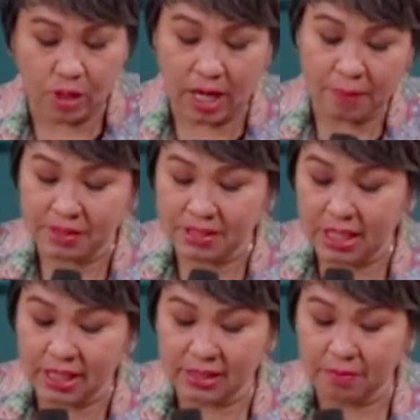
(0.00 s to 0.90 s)
Ulangan
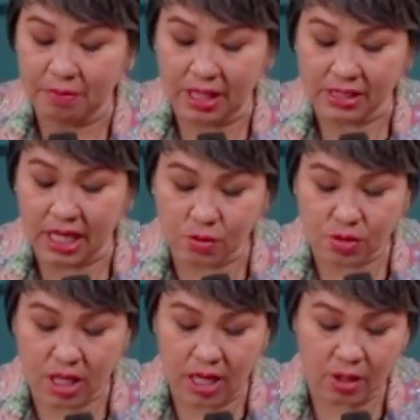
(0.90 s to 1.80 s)
pasal yang ke-11,
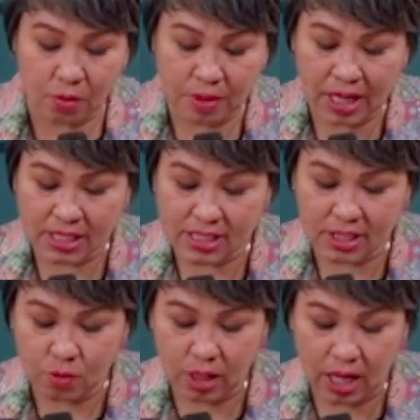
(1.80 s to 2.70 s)
haruslah engkau
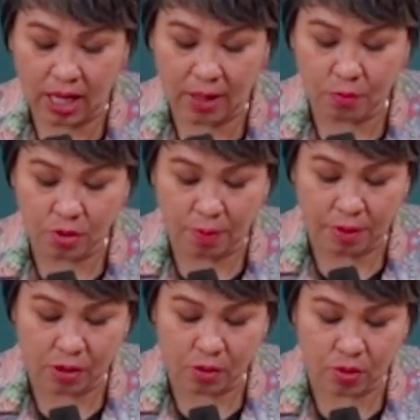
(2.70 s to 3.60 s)
mengasihi Tuhan Alamu
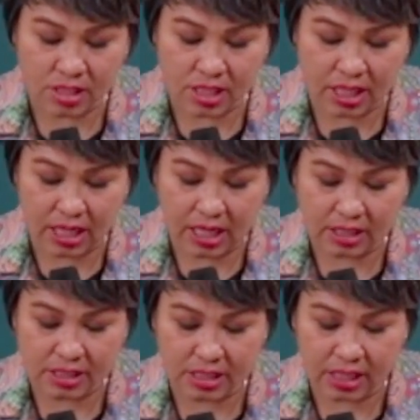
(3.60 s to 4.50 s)
dan melakukan
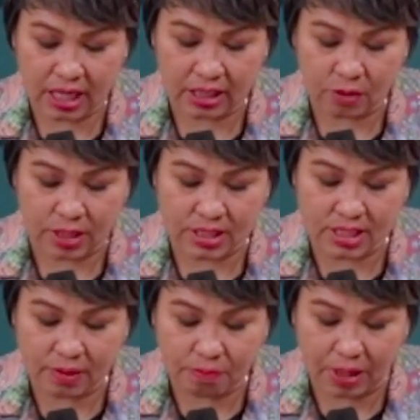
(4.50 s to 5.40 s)
segala dengan
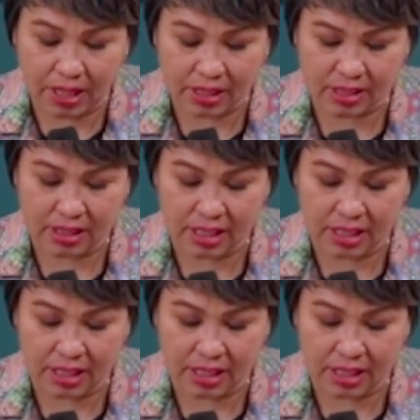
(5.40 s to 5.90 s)
kewajiban,